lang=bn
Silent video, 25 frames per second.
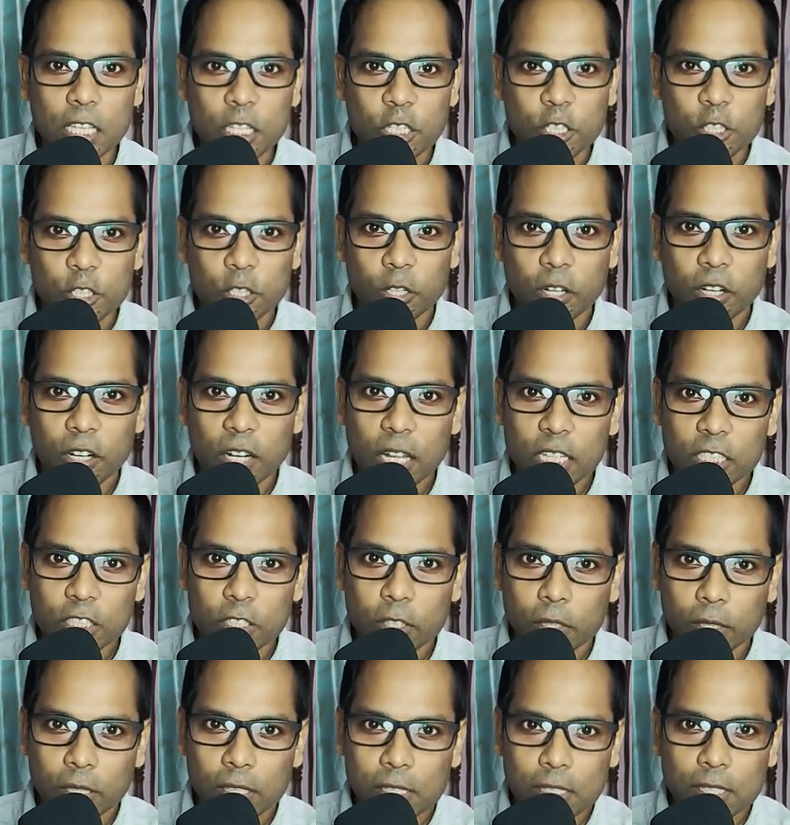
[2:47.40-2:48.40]
ঈশ্বরের
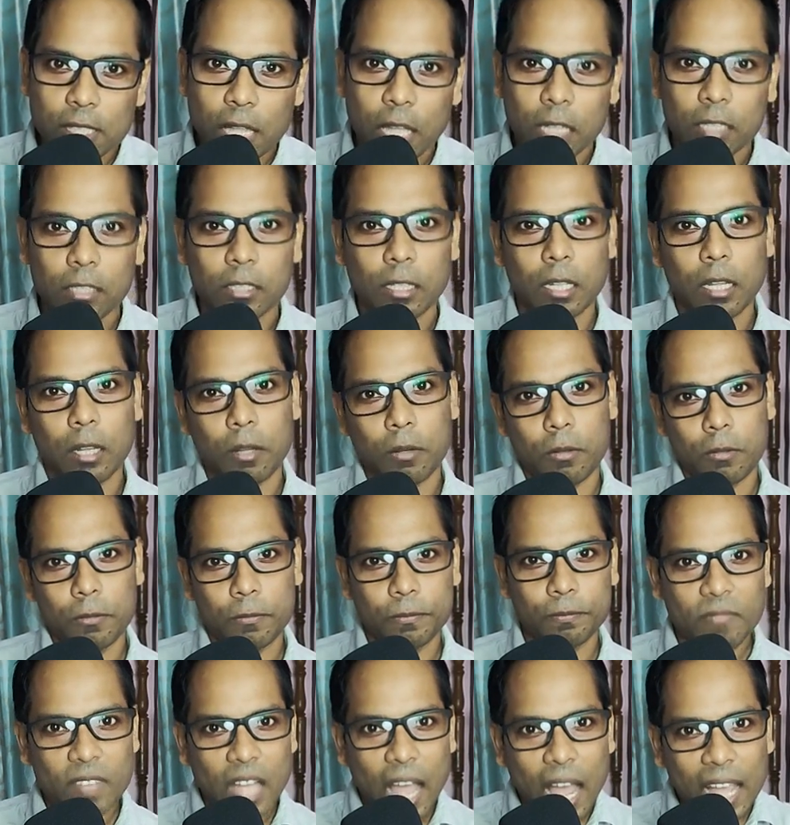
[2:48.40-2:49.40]
রাজ্যকে স্থান দাও
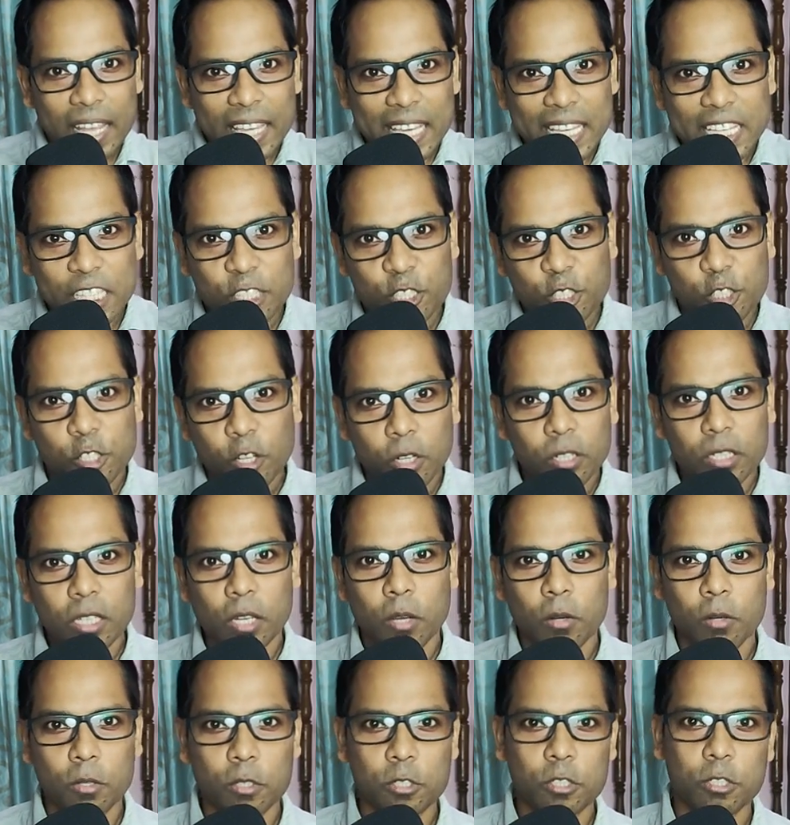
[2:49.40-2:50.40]
আগে
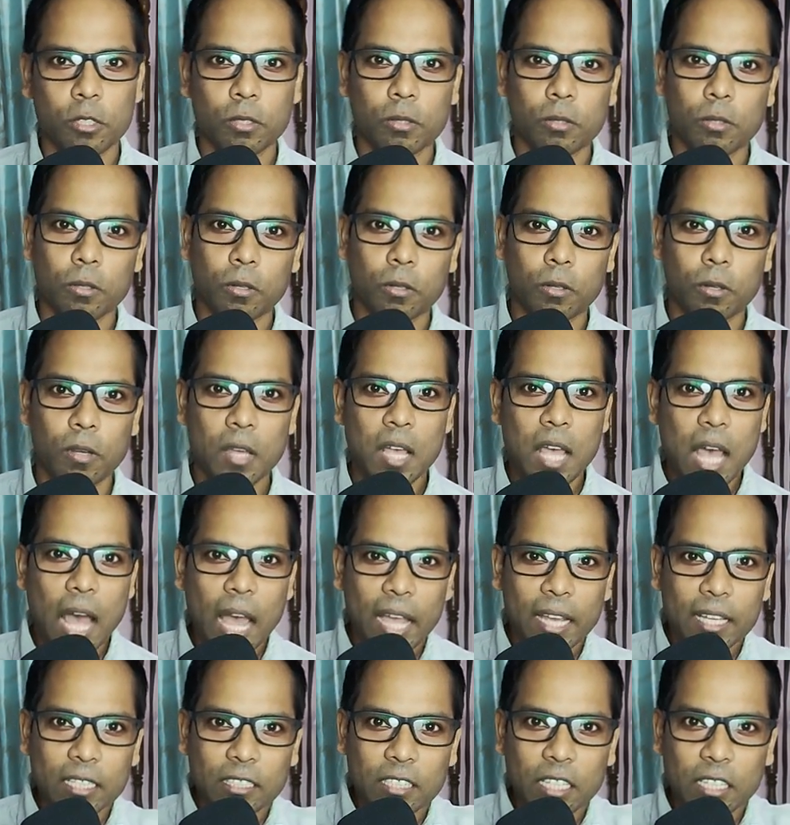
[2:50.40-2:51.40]
ঈশ্বরকে অন্বেষণ করো
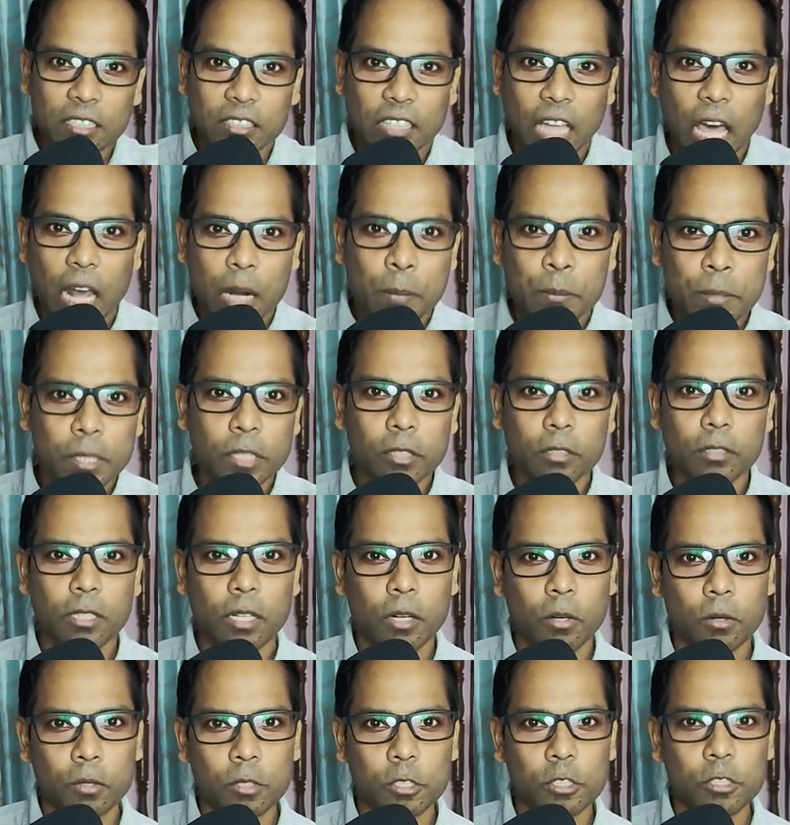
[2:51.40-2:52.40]
আগে তার
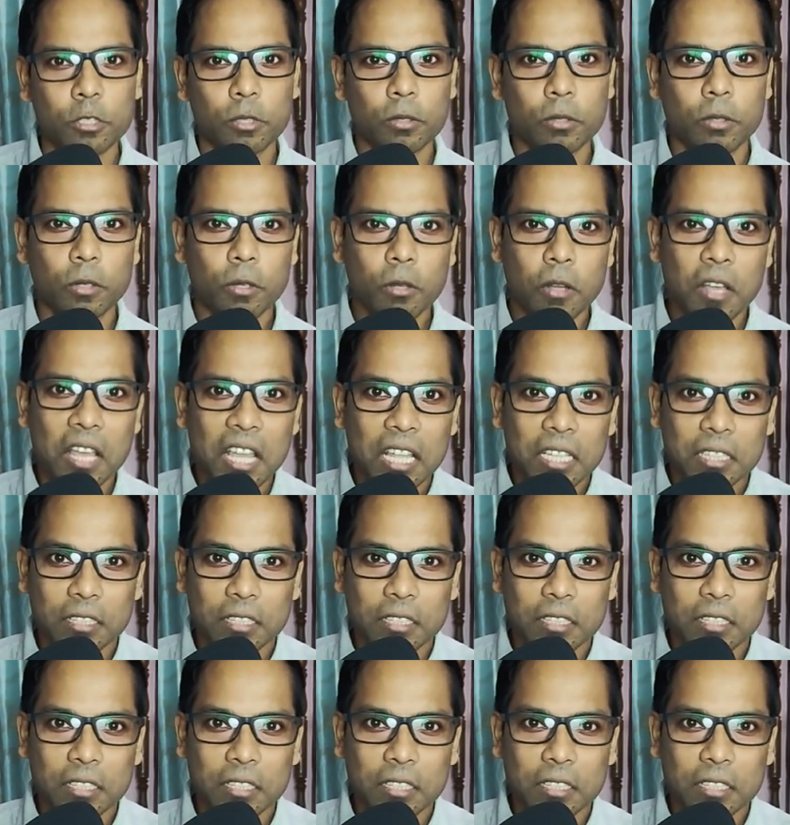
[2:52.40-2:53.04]
ধার্মিকতার অন্বেষণ করো